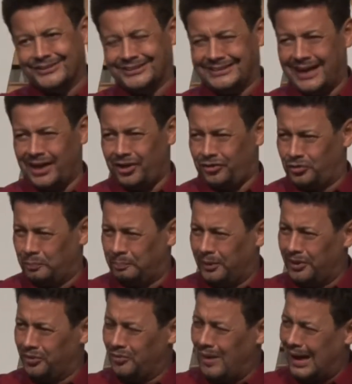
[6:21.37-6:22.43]
deu certo o
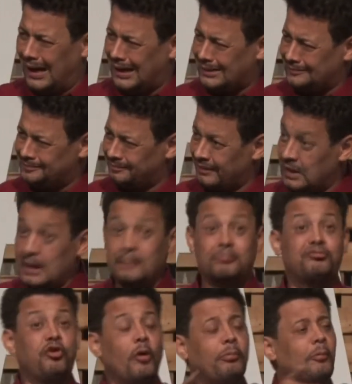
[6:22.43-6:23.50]
plano A.
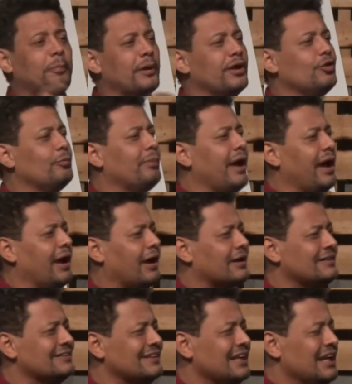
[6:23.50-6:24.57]
Vou para o plano B.
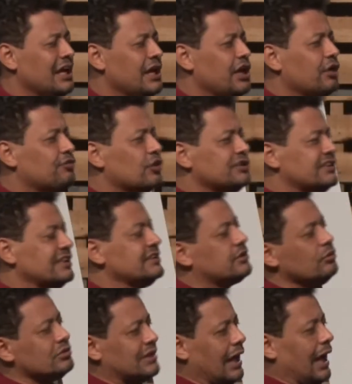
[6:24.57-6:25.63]
Eu vou dizer:
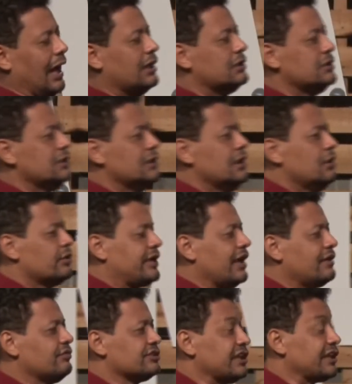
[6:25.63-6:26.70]
Então tá. O
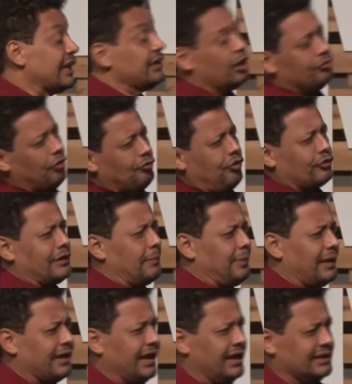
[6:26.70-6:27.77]
que, é que você quer? Não, eu vou voltar
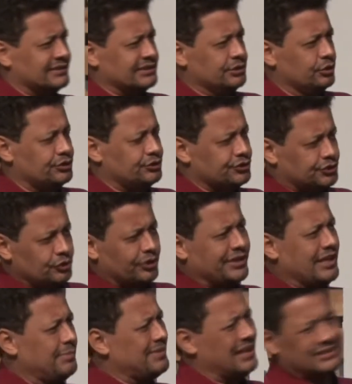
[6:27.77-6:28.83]
para a guerra, Senhor. Se o Senhor
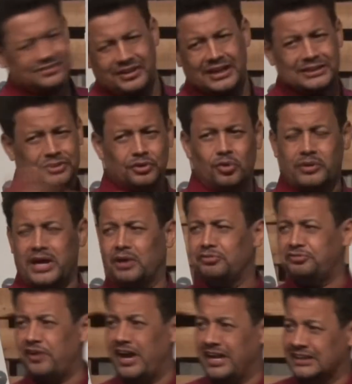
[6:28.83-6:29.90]
queria me dar férias, eu não
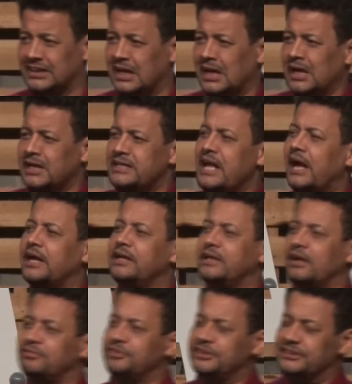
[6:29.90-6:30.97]
quero férias. E
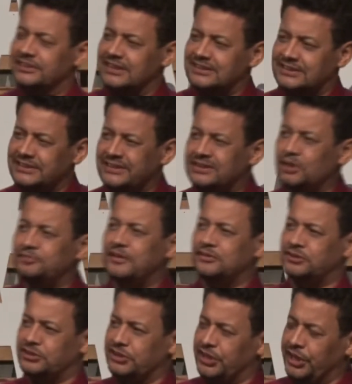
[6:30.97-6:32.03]
aí Davi diz assim: Então
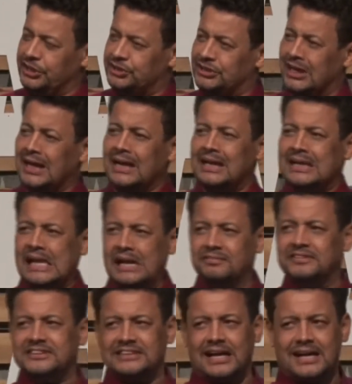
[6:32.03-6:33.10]
faz o seguinte:
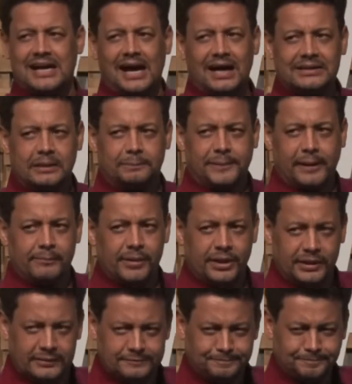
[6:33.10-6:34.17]
leva essa carta para
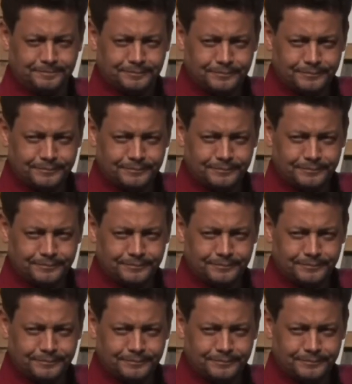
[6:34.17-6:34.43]
mim,